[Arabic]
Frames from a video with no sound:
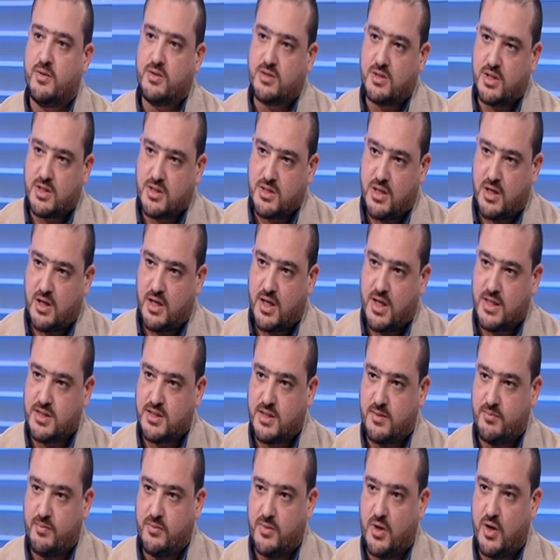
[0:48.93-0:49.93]
ده ظهر
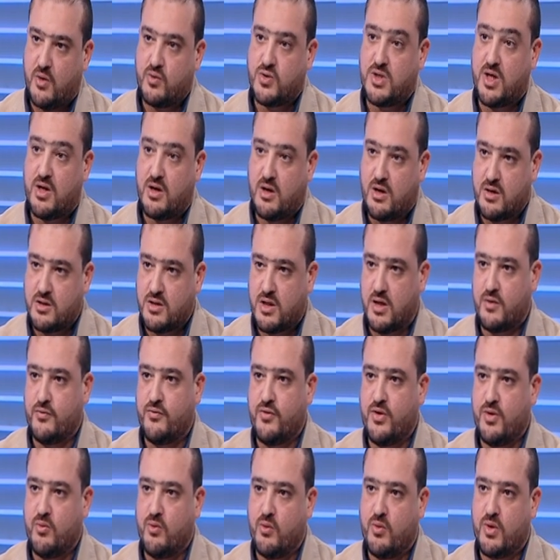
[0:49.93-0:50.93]
احسن او ظهر اكتر
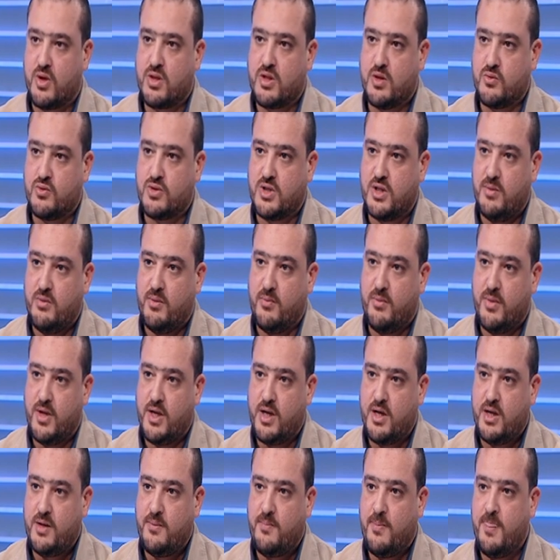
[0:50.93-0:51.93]
في مباراه ابو سليم
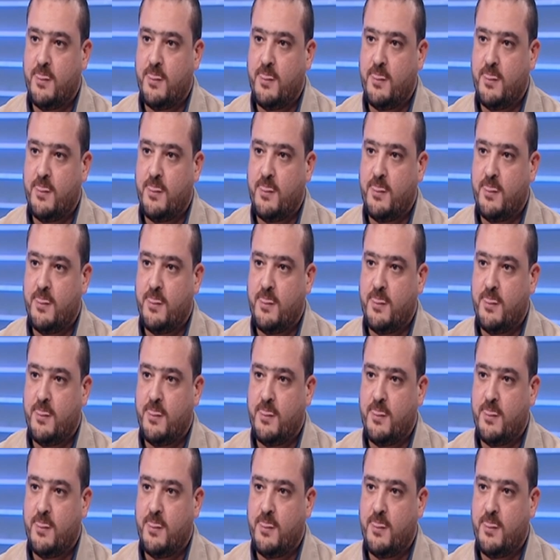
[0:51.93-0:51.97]
امبارح